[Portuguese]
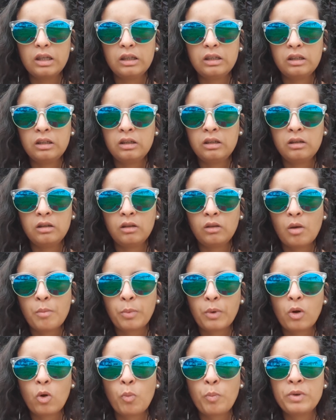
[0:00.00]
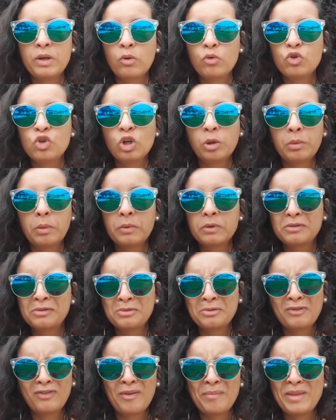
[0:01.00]
e não é porque a opinião de uma
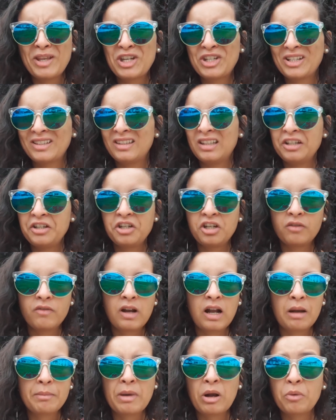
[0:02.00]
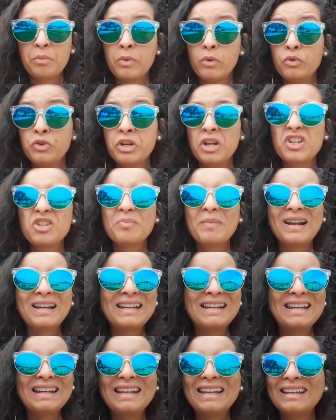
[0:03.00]
pessoa que vai me deixar triste, que vai acabar com o meu dia de
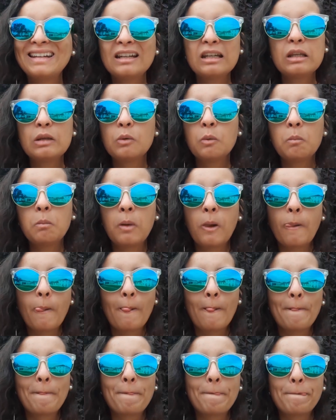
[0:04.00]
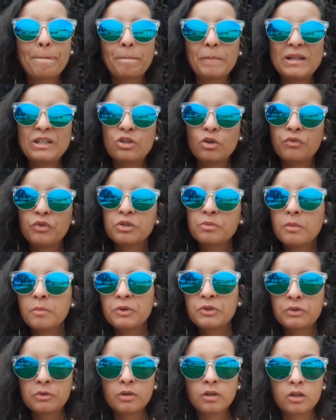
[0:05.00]
maneira nenhuma. Mas se eu fosse uma
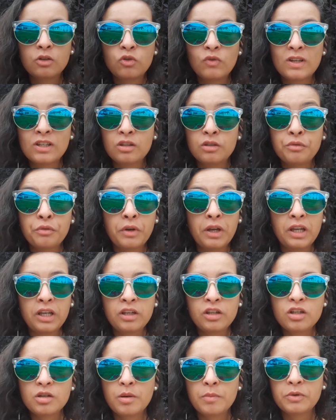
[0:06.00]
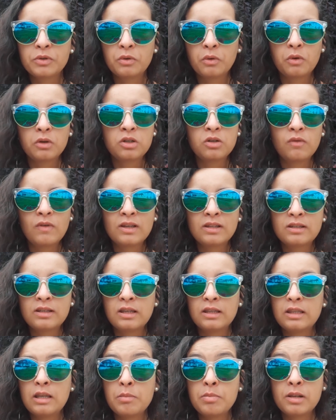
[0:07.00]
pessoa que estivesse doente, uma pessoa que
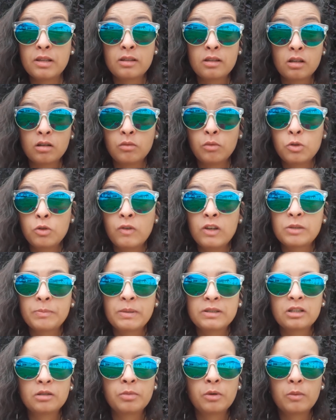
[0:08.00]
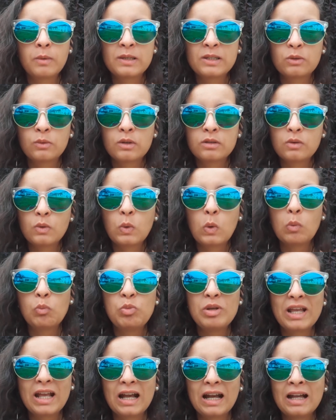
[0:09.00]
tivesse depressão, ou estivesse passando por uma situação
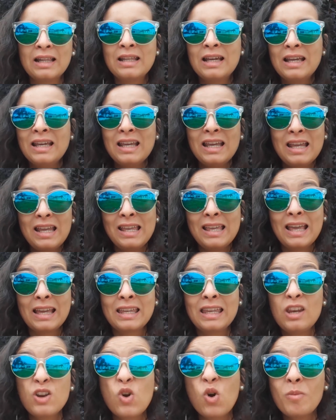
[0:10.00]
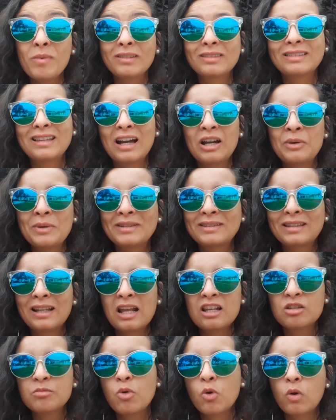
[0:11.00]
complicada, que aquele comentário
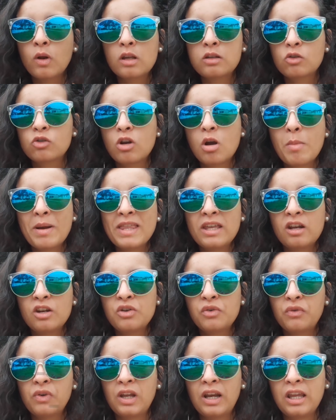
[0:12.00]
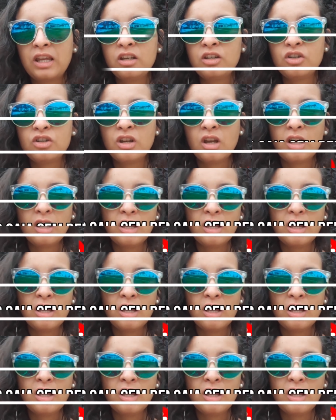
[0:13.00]
entrava no meu coração de uma maneira diferente,